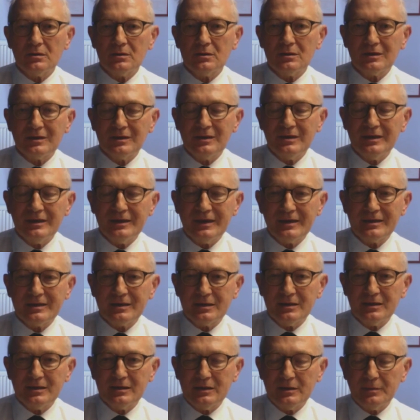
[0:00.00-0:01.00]
klinik
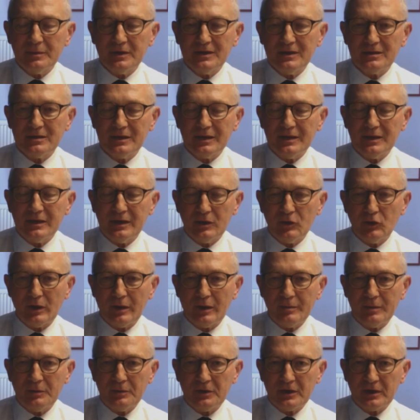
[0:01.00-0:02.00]
etkinliğini belirleyen en
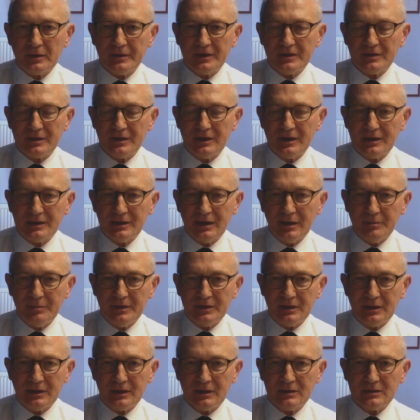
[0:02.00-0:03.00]
önemli parametrelerden
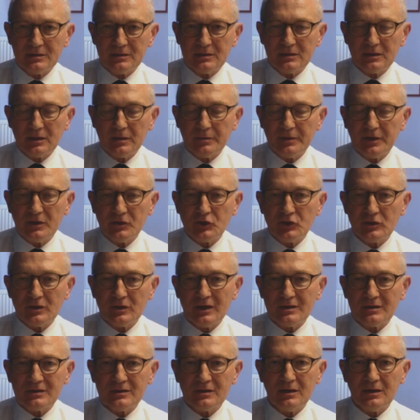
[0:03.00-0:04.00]
bir tanesi. Tabii
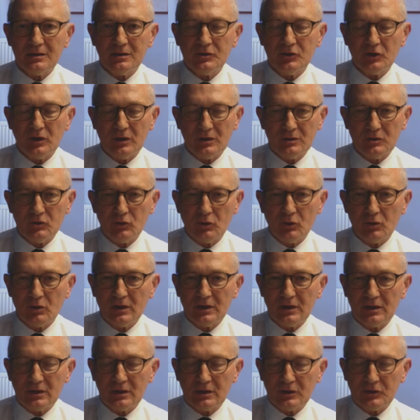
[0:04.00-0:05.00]
aşılar sadece
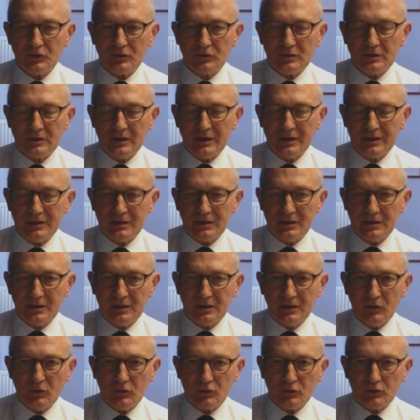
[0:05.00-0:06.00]
antikorlar aracılığıyla
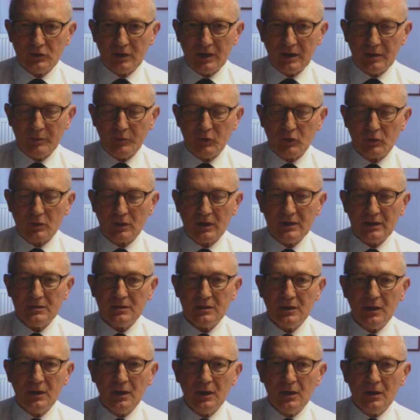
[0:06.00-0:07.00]
etkilerini
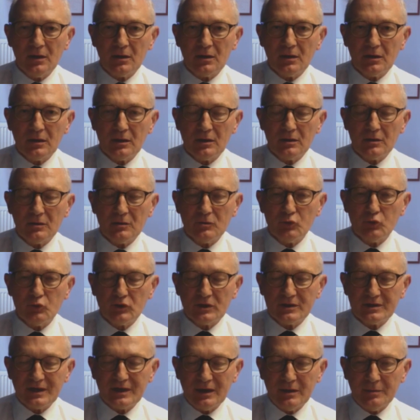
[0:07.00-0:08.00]
göstermiyorlar. E,
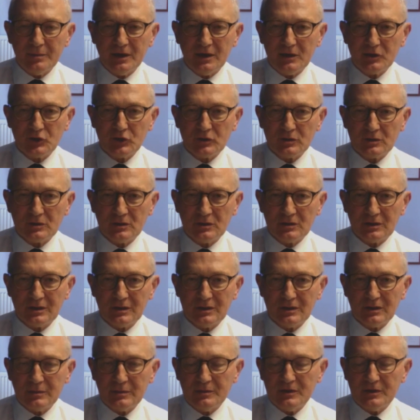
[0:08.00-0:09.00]
hücresel
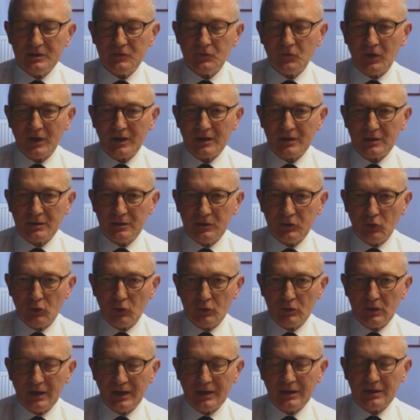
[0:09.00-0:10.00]
bağışıklık dediğimiz farklı
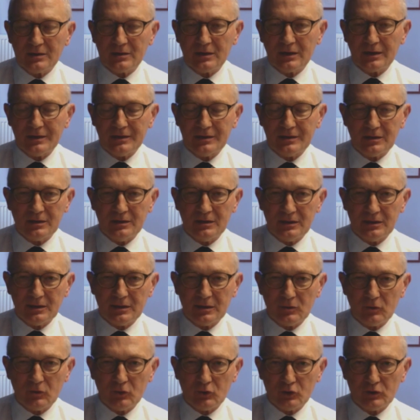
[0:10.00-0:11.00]
yollarla da
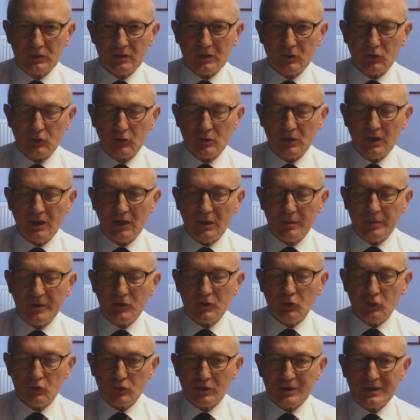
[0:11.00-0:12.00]
etkinlik gösteriyorlar. Ama
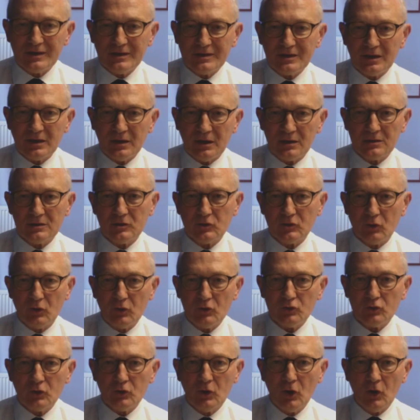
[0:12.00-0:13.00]
nötralizan antikor
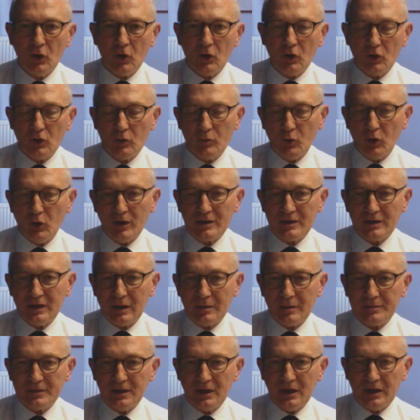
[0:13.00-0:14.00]
e, bu
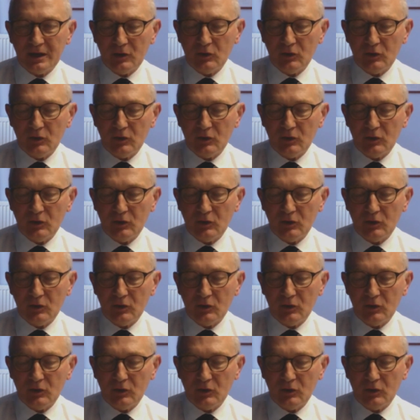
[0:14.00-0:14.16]
anlamda en